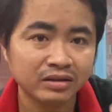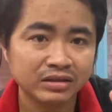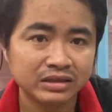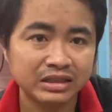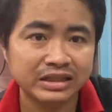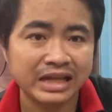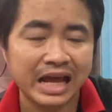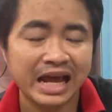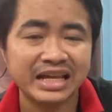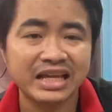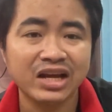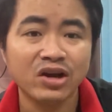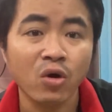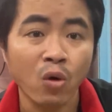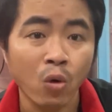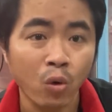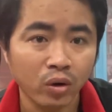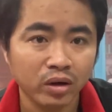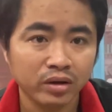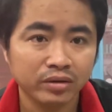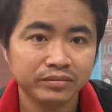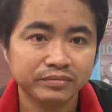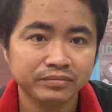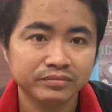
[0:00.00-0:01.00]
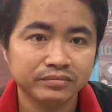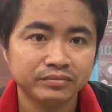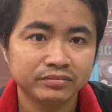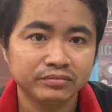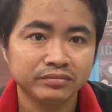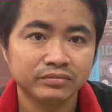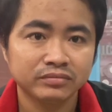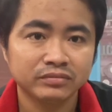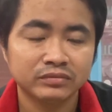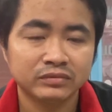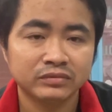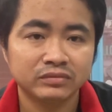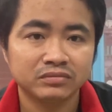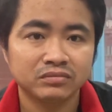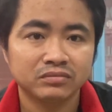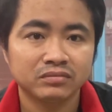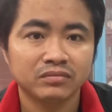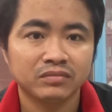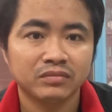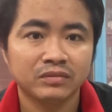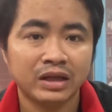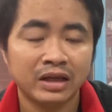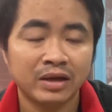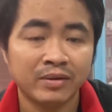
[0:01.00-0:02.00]
xe tải giá guộc
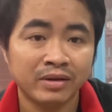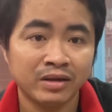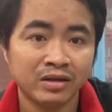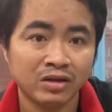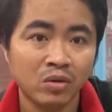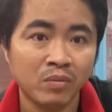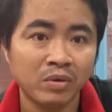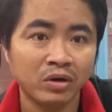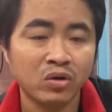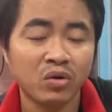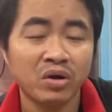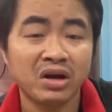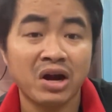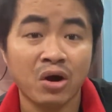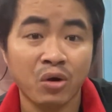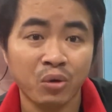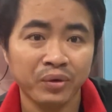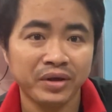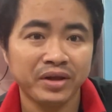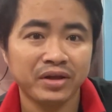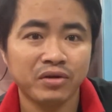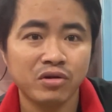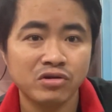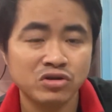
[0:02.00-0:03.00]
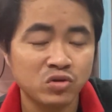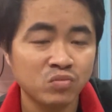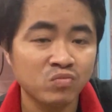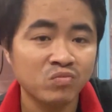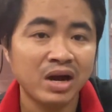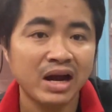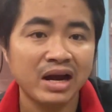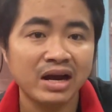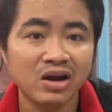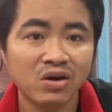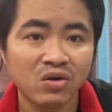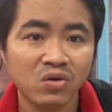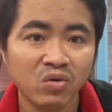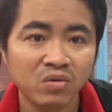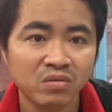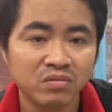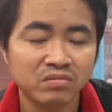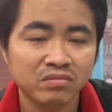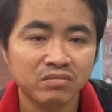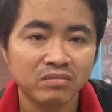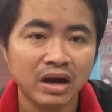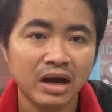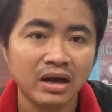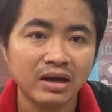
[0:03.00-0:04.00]
tại vì chỗ mình có đội có súng bắn ra luôn
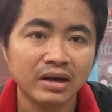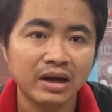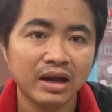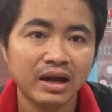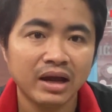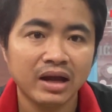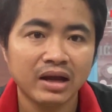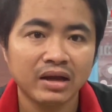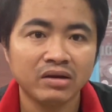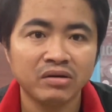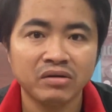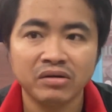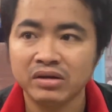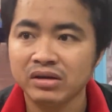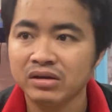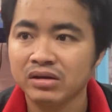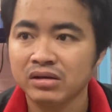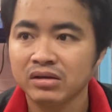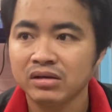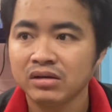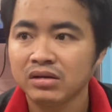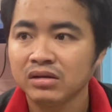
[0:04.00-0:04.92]
bắn ra rồi